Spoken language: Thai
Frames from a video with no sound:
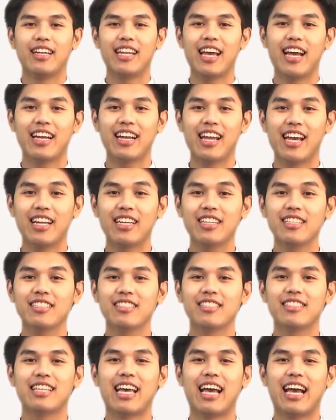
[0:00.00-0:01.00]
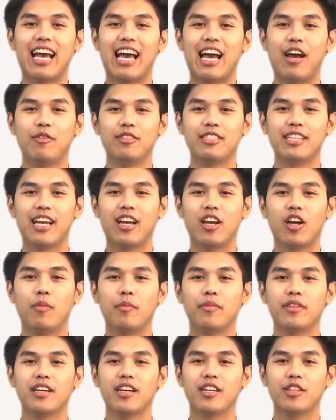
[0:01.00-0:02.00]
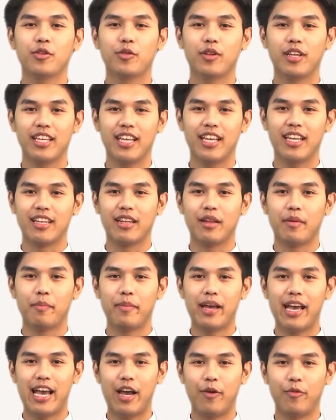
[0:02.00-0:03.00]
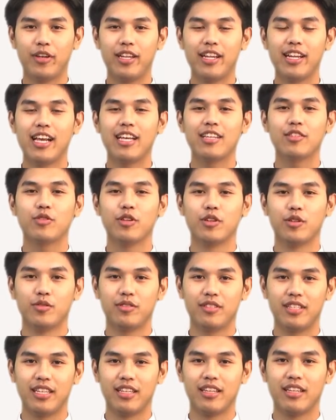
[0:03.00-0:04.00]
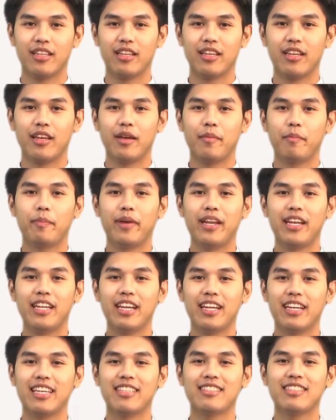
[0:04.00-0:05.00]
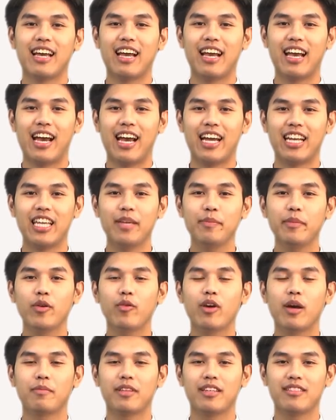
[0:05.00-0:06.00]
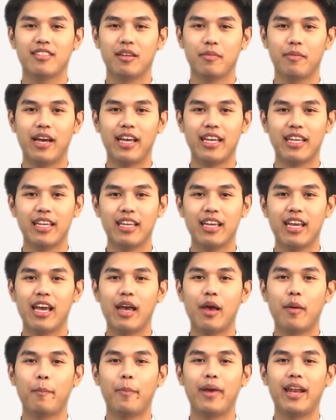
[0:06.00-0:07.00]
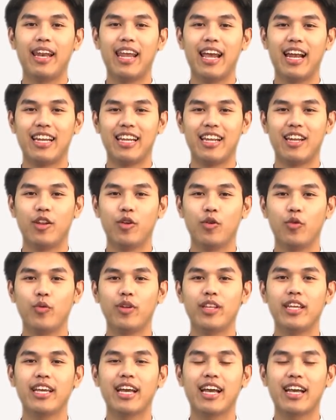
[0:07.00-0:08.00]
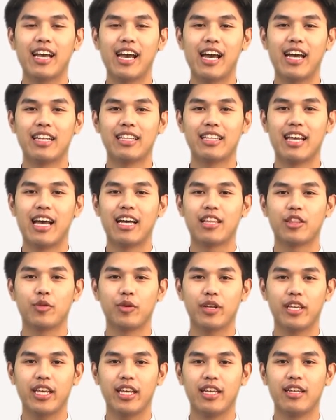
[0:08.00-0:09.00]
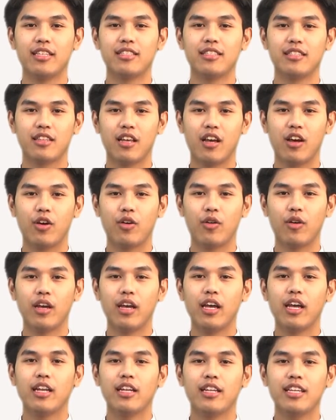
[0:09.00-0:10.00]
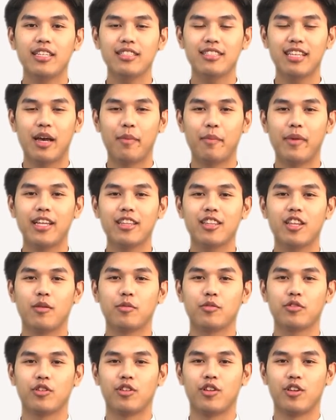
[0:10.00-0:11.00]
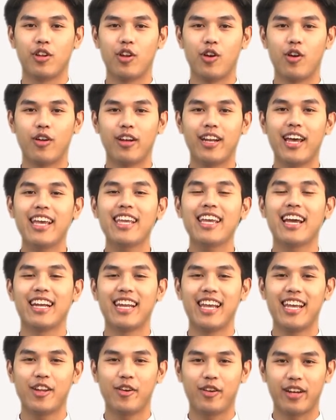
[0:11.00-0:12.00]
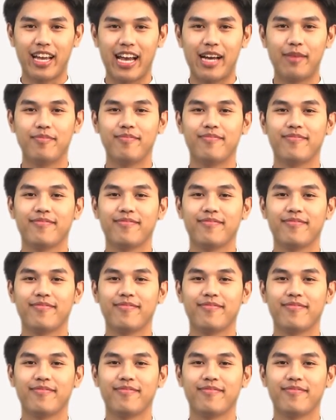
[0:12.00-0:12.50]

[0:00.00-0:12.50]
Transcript: ดังนั้นสาขาวิชาคอมพิวเตอร์ธุรกิจ มหาวิทยาลัยสวนดุสิตเป็นหนึ่งในสาขาที่มีความทันสมัย เป็นแหล่งเรียนรู้วิทยาการทางธุรกิจดิจิทัลที่สามารถตอบโจทย์น้องๆได้อย่างแน่นอนครับ